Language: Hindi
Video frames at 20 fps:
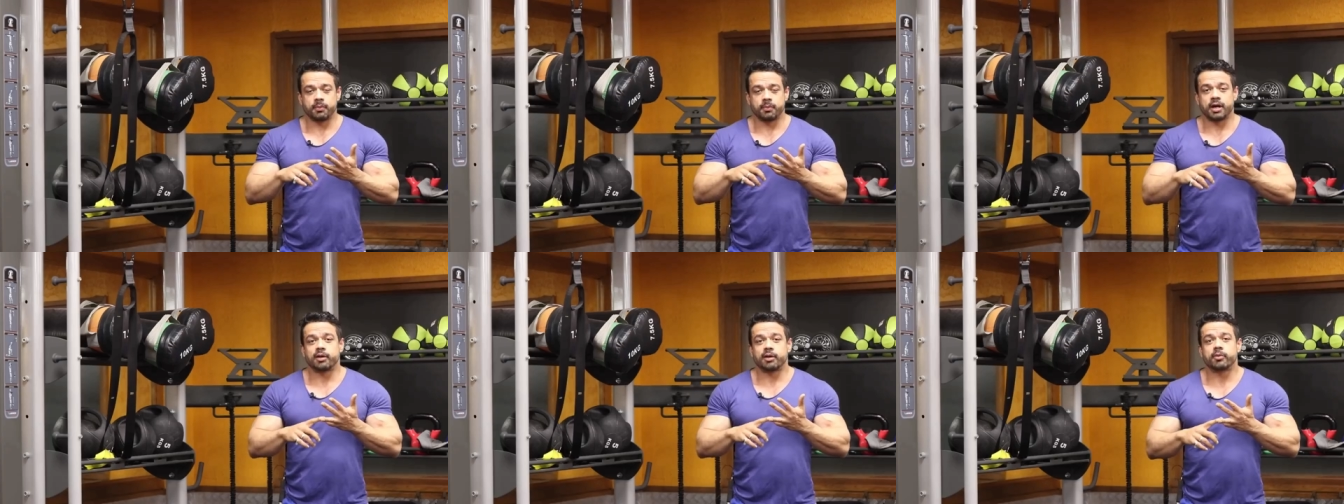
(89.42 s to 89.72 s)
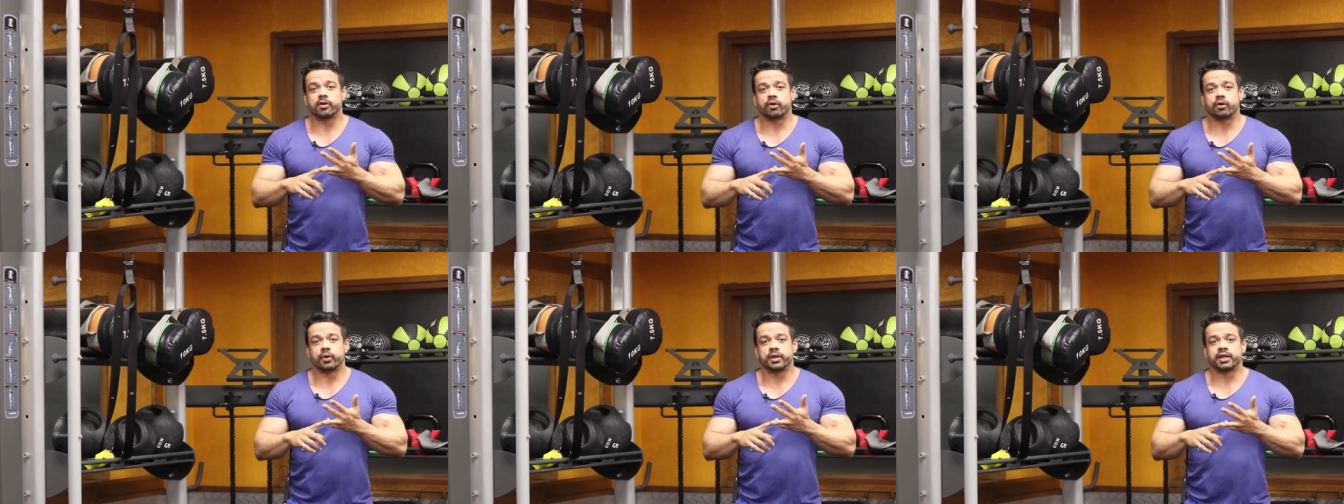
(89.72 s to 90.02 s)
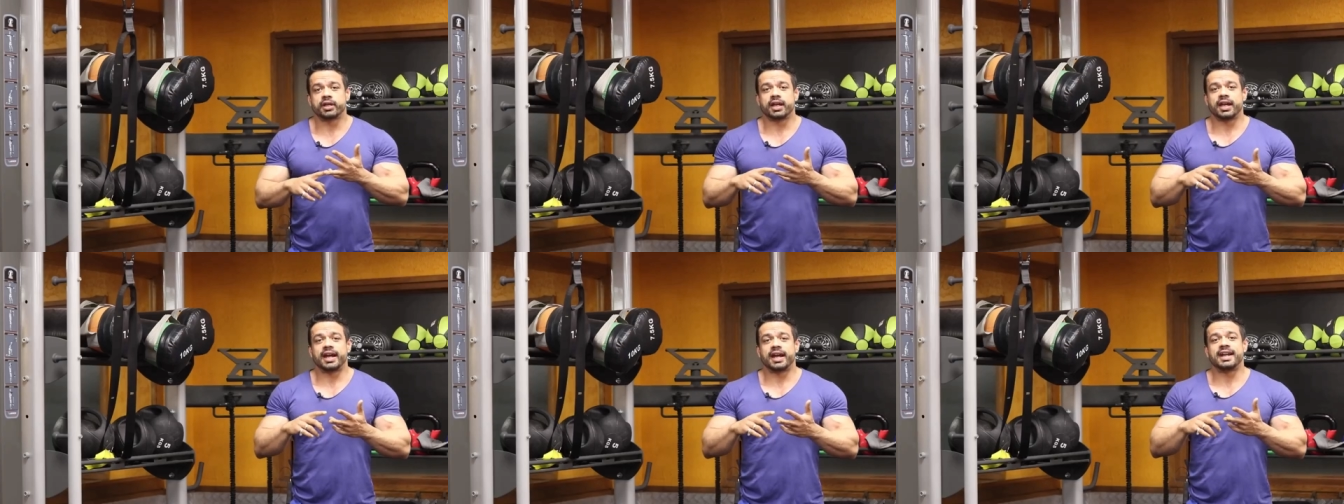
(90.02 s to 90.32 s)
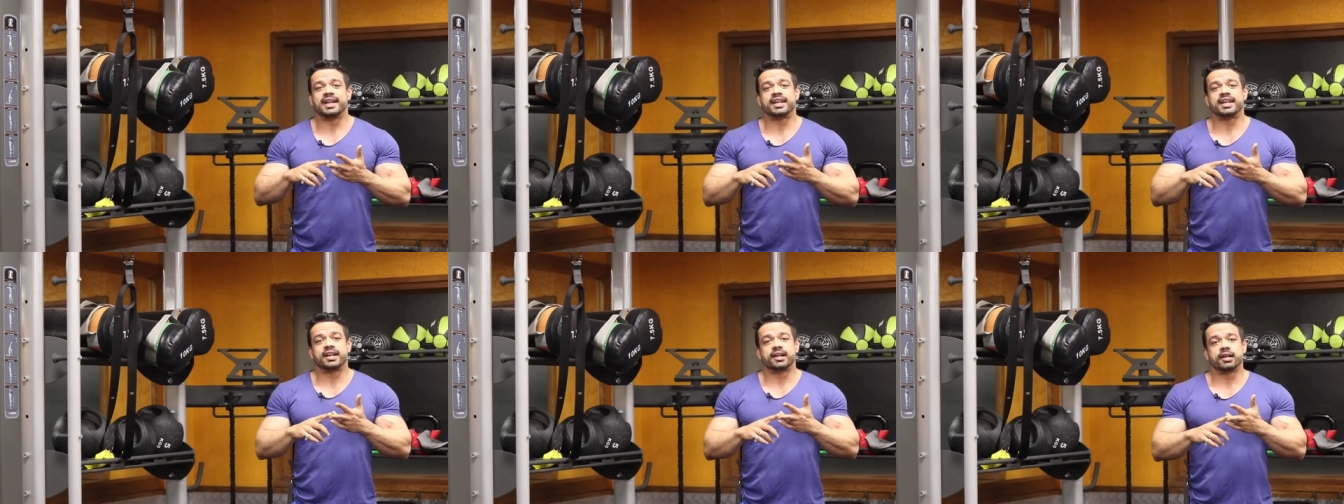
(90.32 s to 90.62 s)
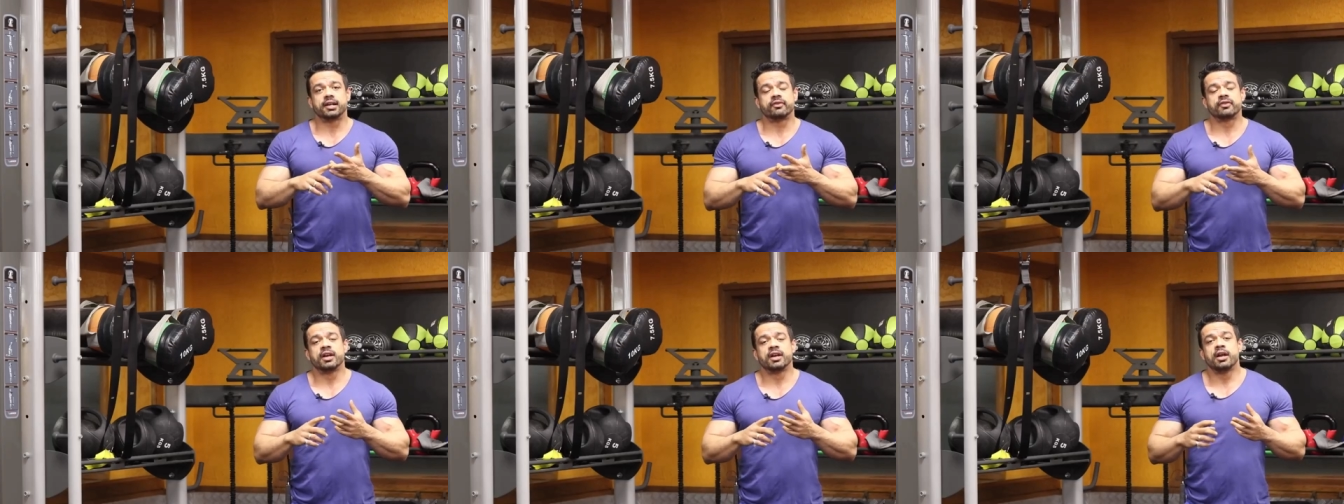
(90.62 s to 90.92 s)
फिर ये वीडियो है
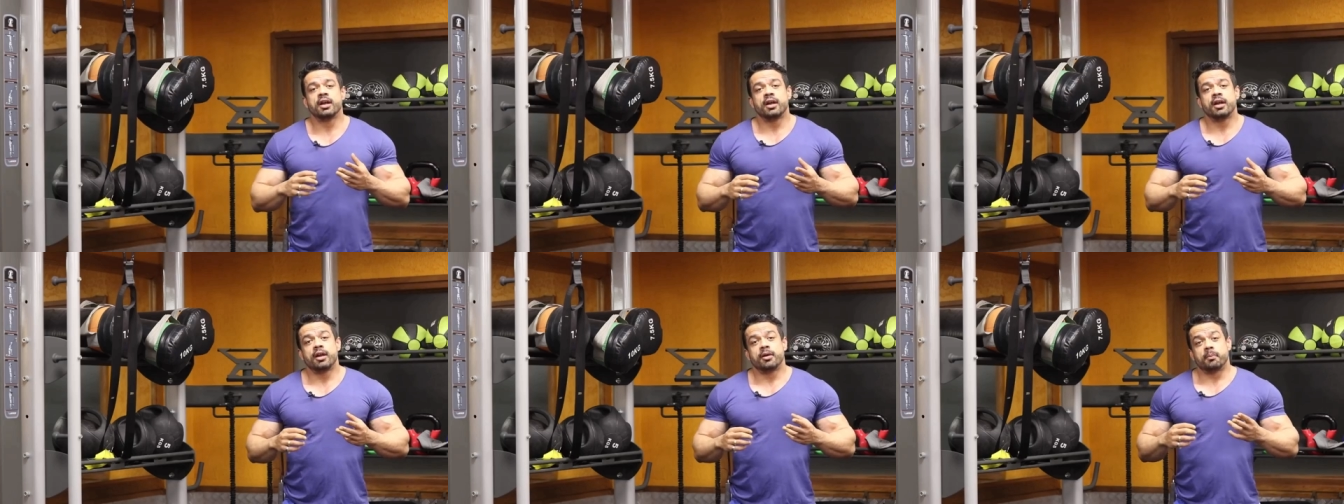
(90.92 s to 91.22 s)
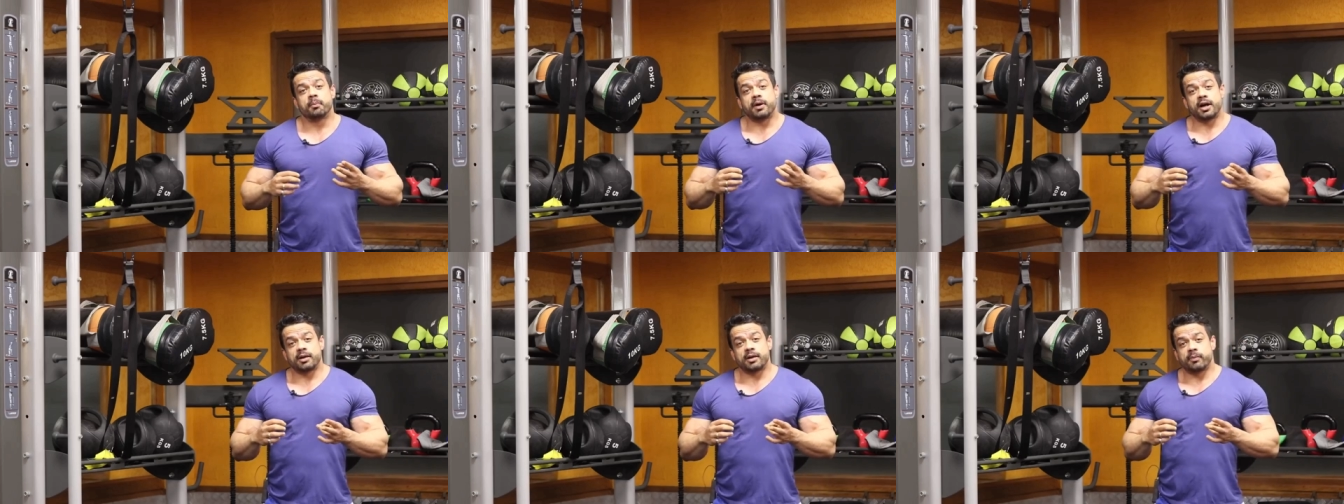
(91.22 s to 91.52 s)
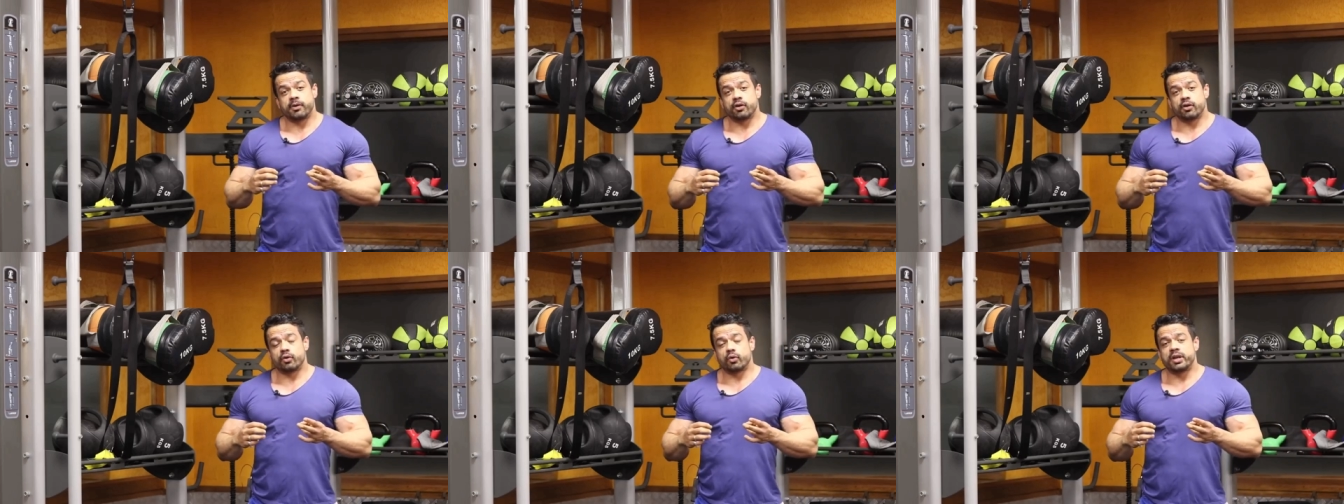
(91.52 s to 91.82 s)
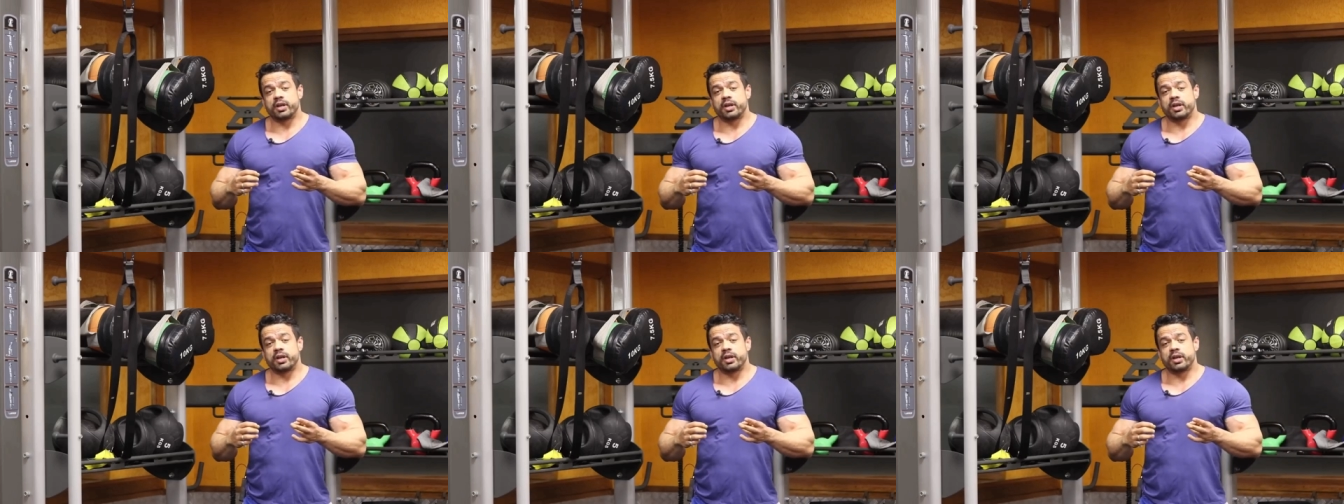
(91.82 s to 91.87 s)
2017 की